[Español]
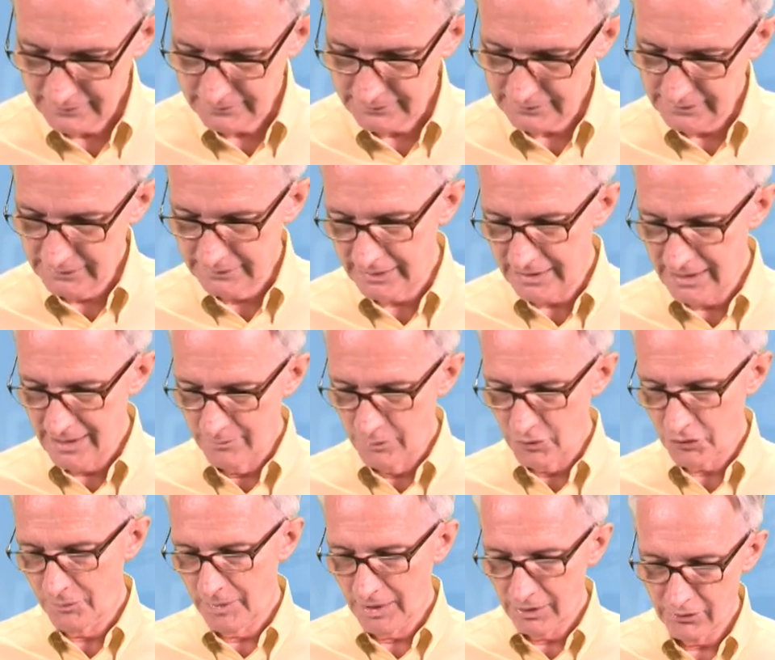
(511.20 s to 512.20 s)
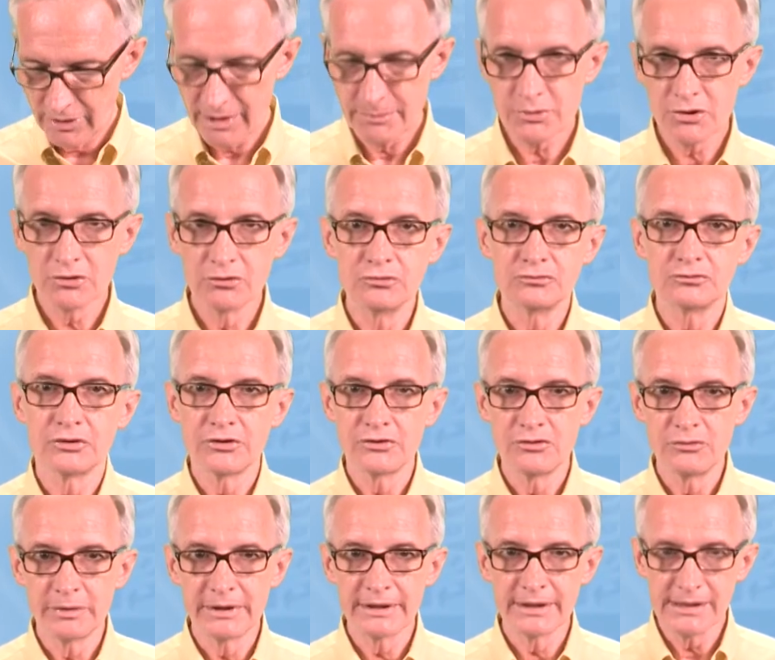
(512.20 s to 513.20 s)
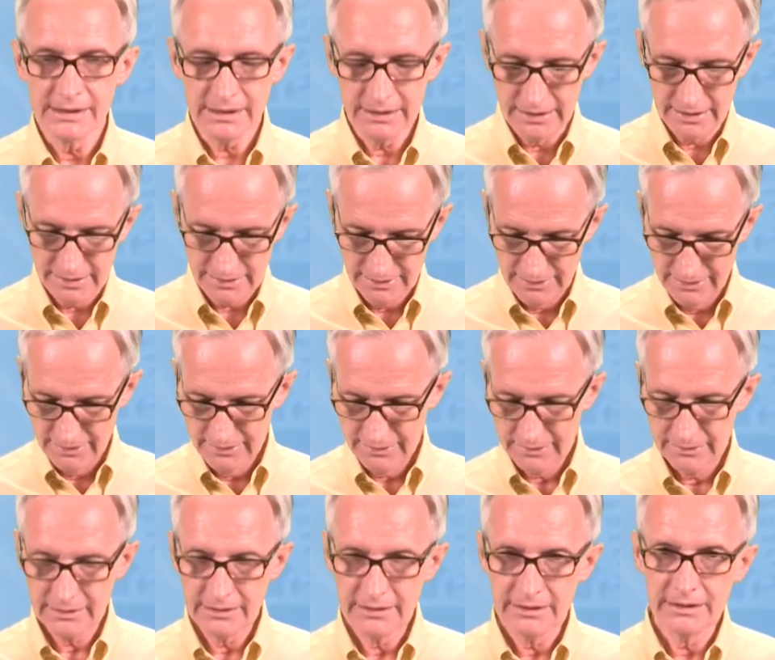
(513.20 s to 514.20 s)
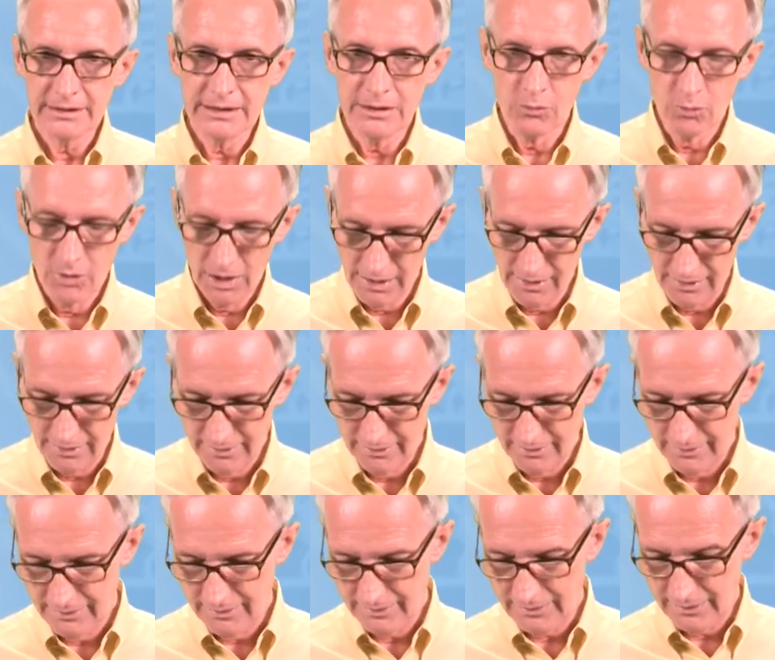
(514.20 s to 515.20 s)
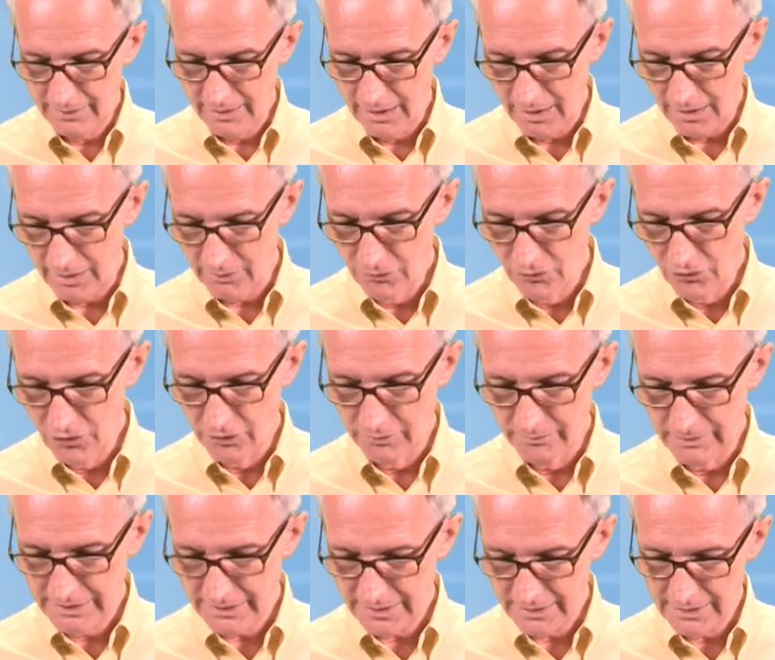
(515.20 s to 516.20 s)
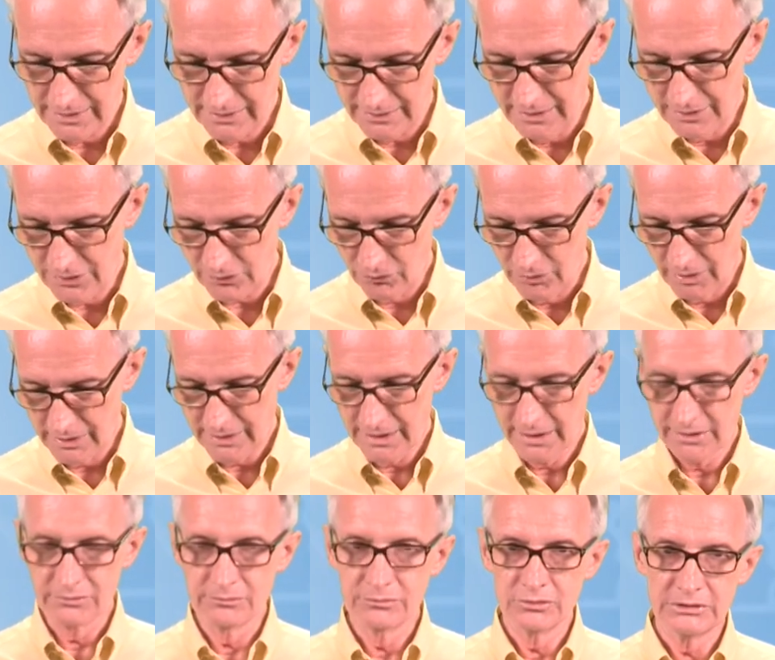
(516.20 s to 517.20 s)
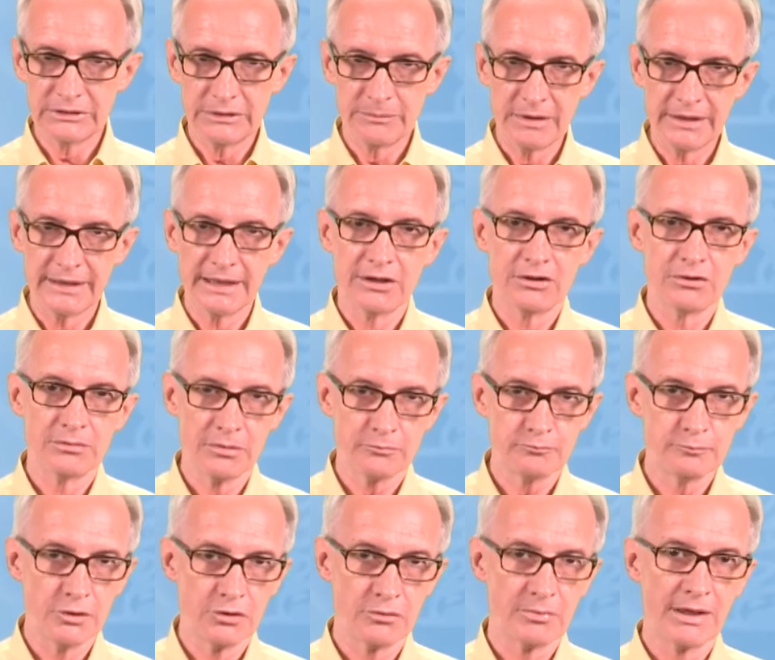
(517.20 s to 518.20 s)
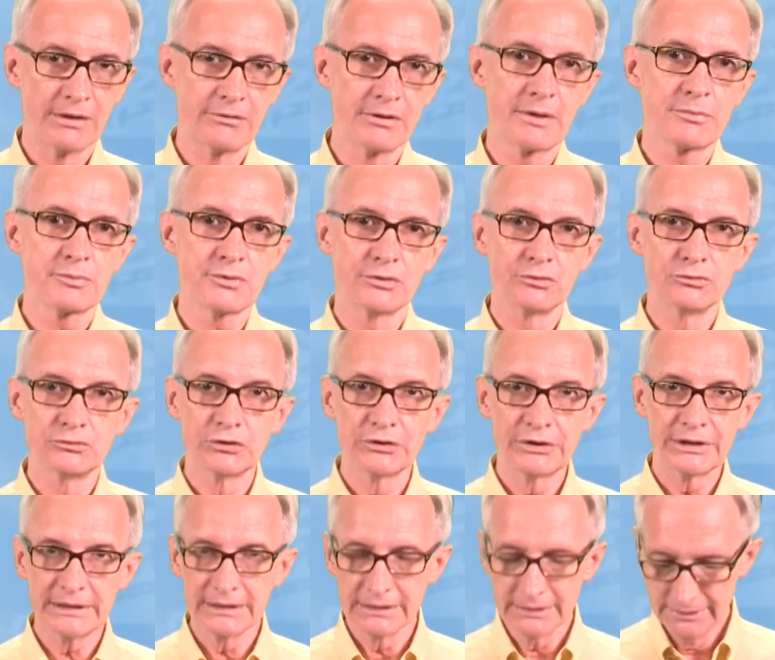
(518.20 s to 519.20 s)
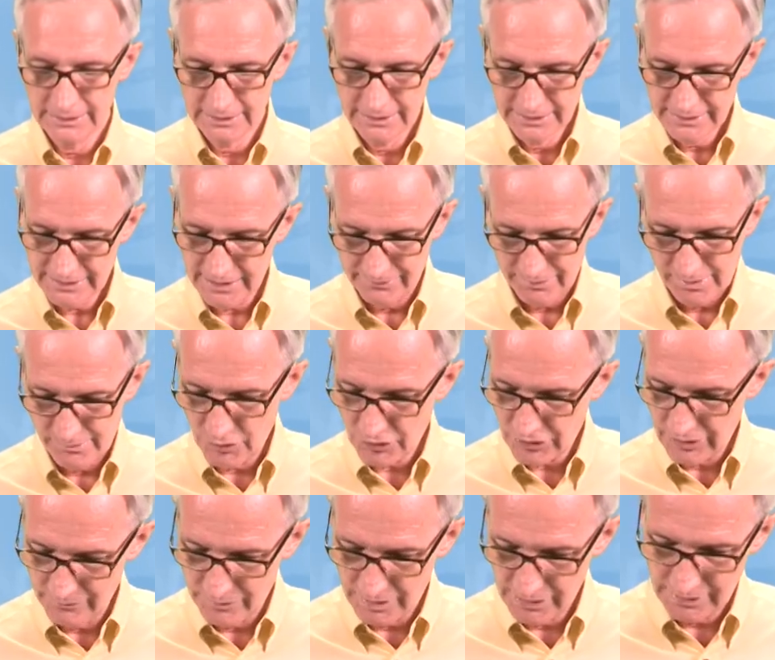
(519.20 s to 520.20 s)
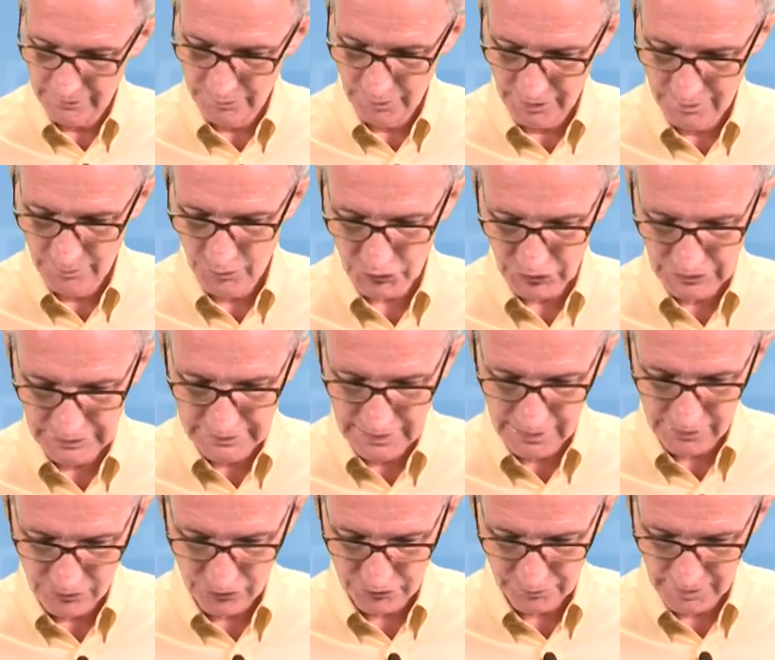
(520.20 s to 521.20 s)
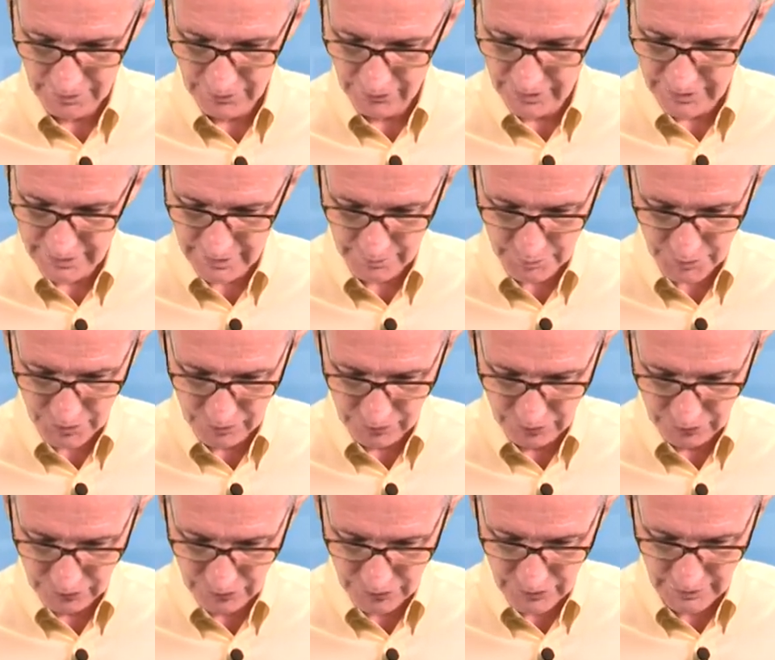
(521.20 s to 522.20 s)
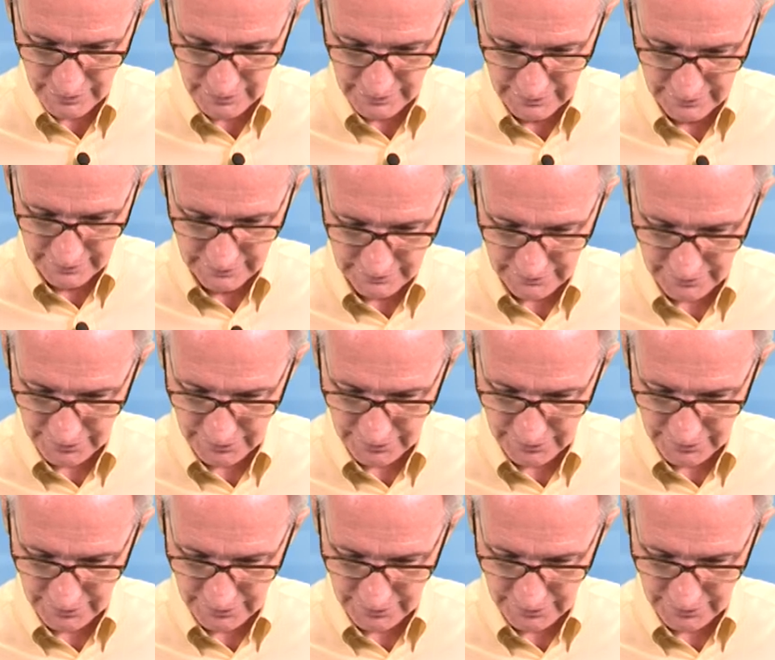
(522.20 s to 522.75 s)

tendríamos valor absoluto de v de x igual a 1 más x cuadrado multiplicado por valor absoluto de k. Sabemos también que podemos quitar los valores absolutos y